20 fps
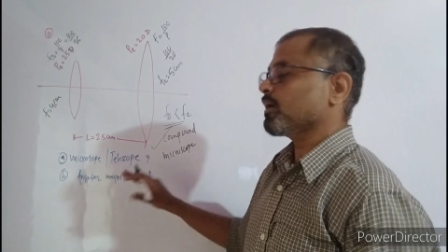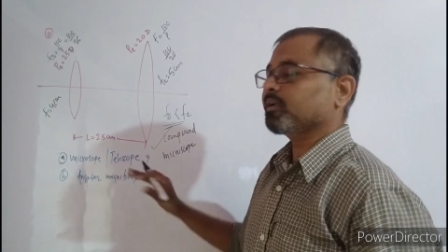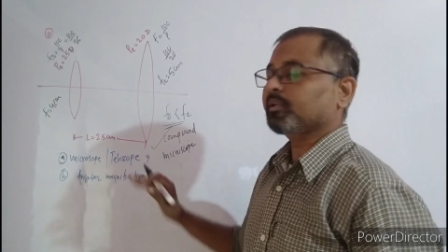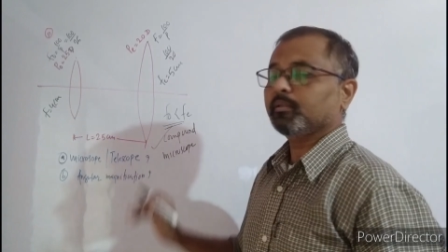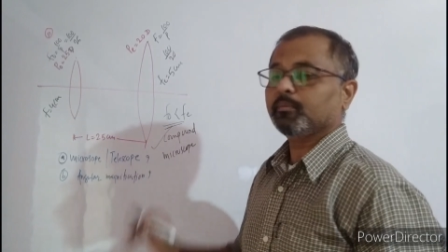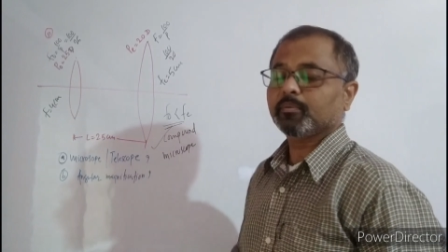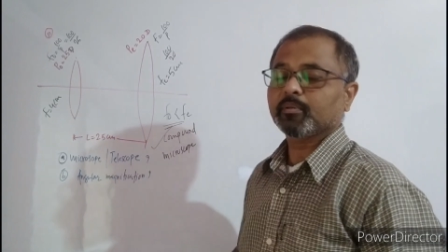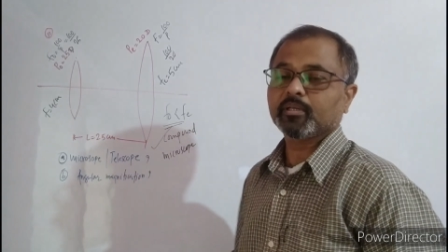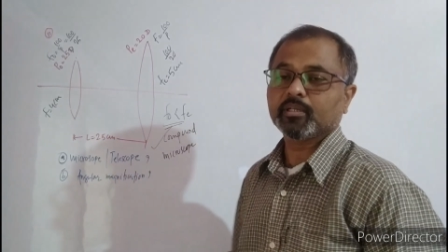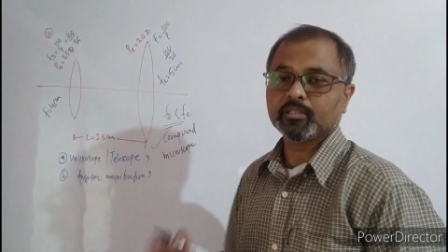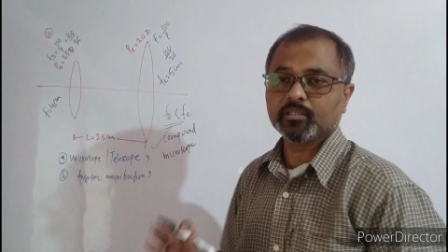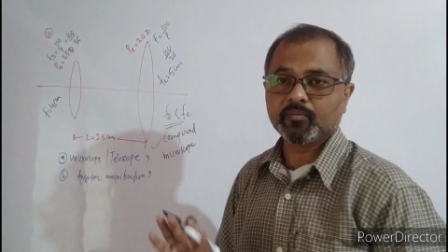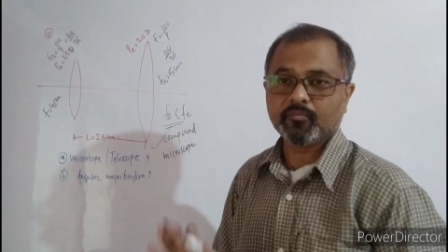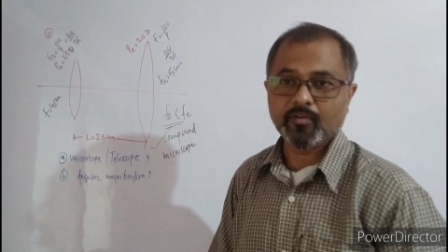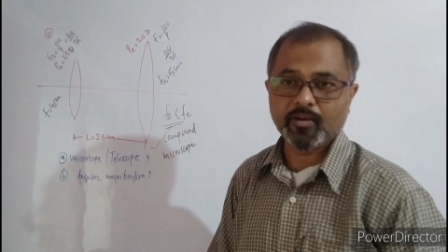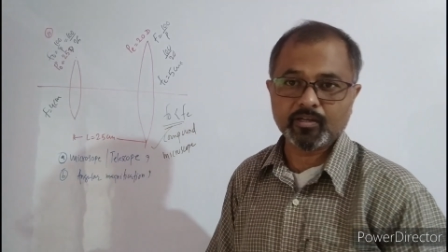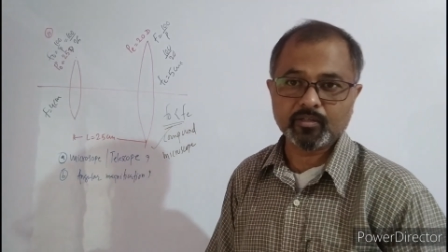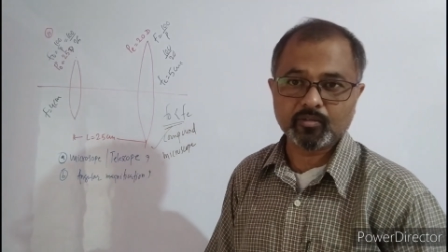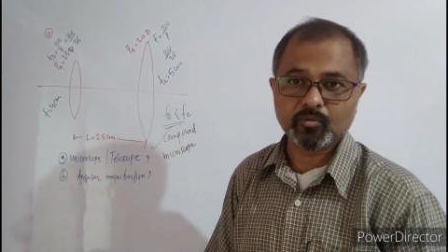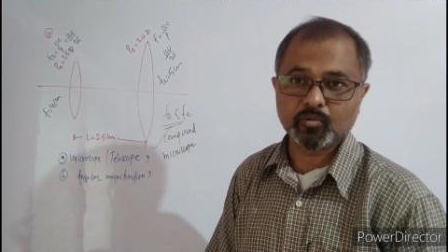मैग्निफिकेशन
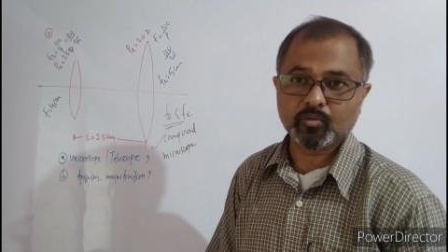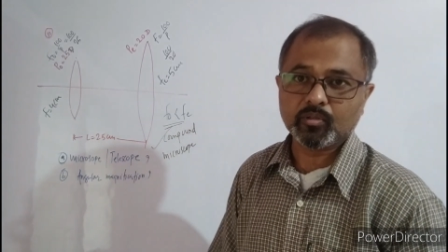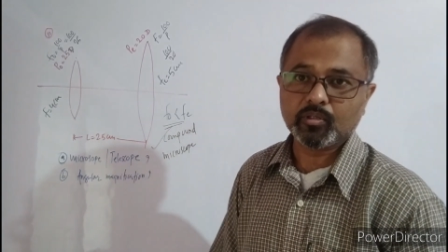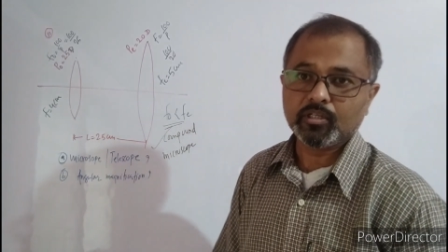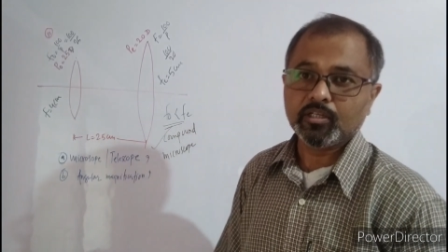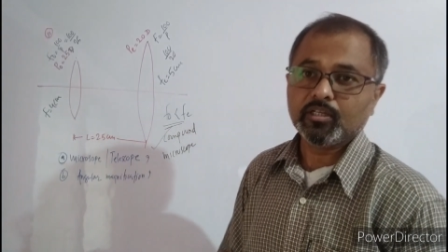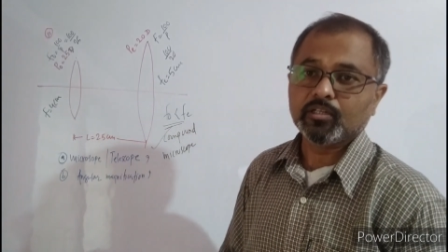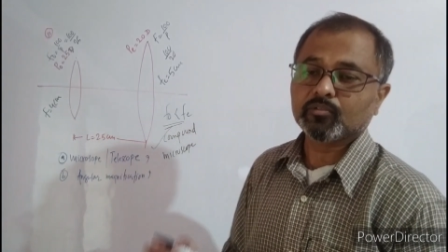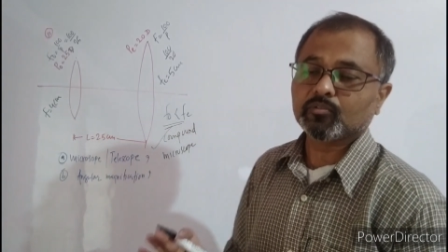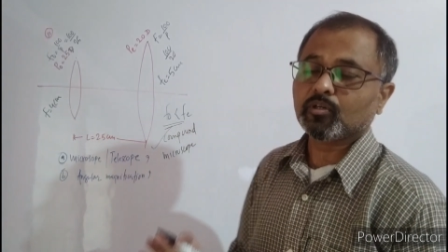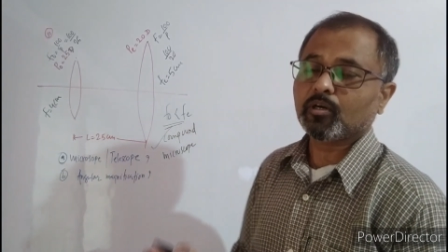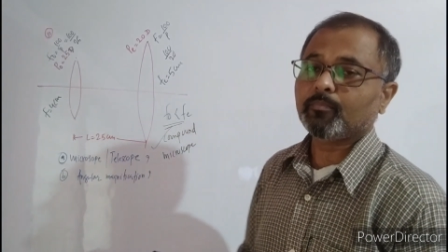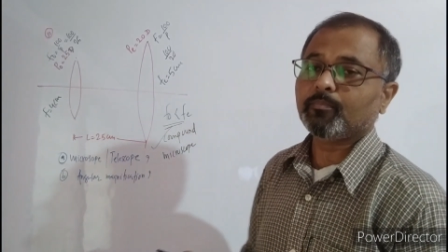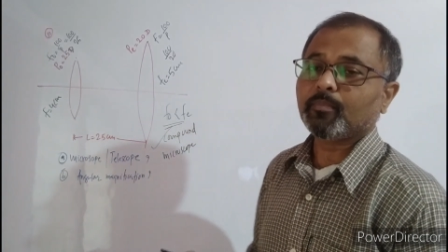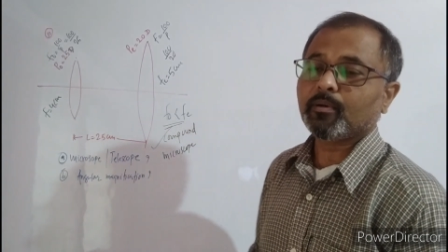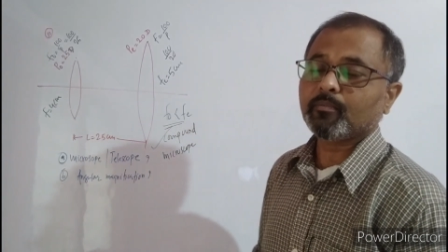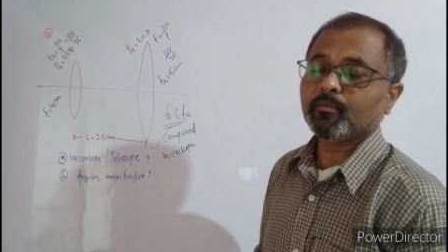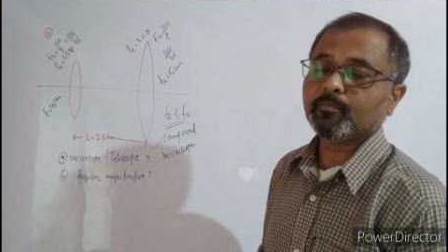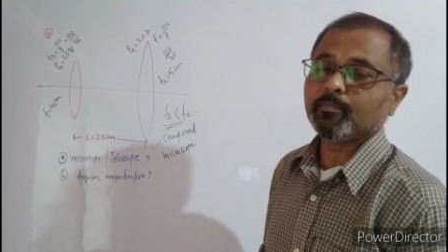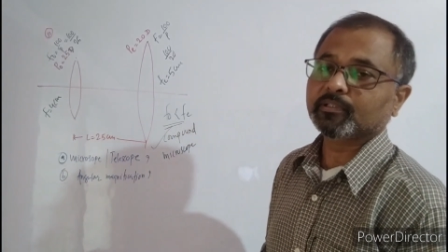फाइंड करो तो अब
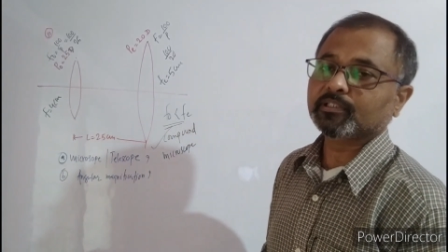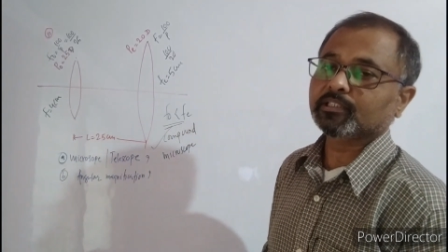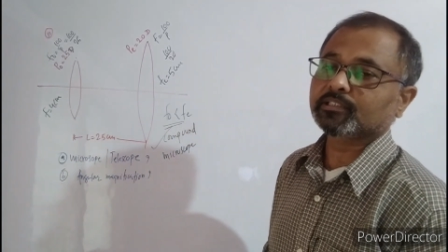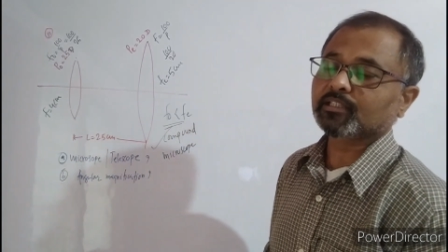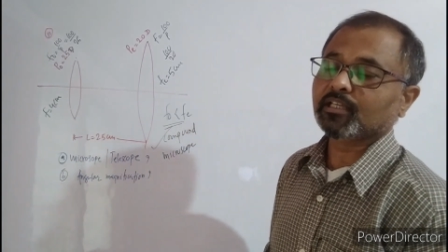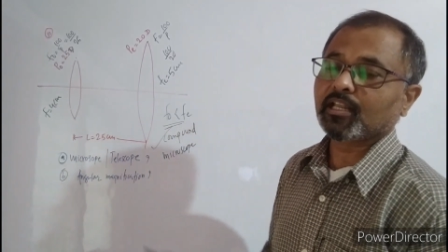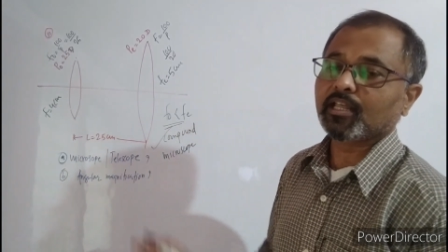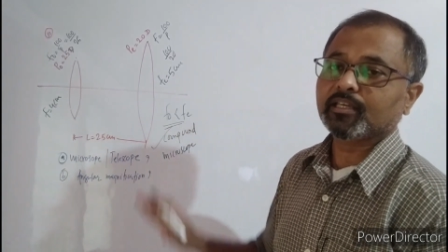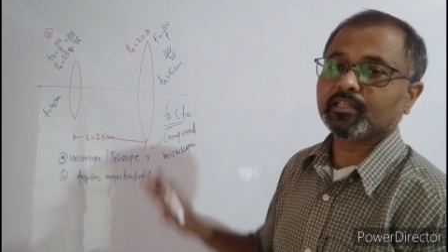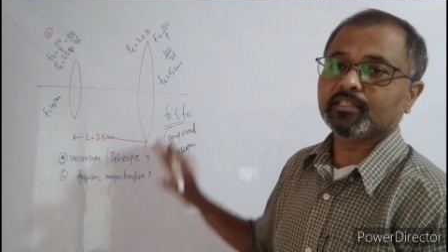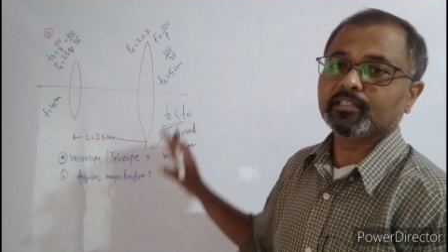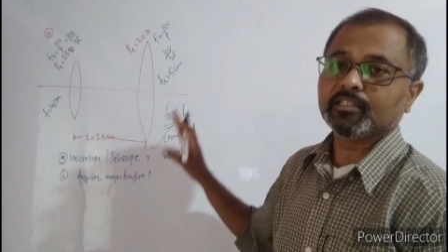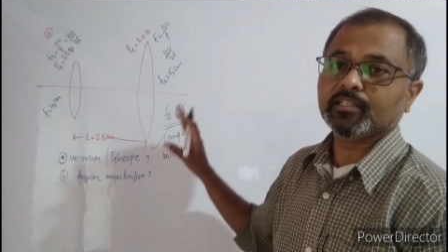हमें पता चला है कि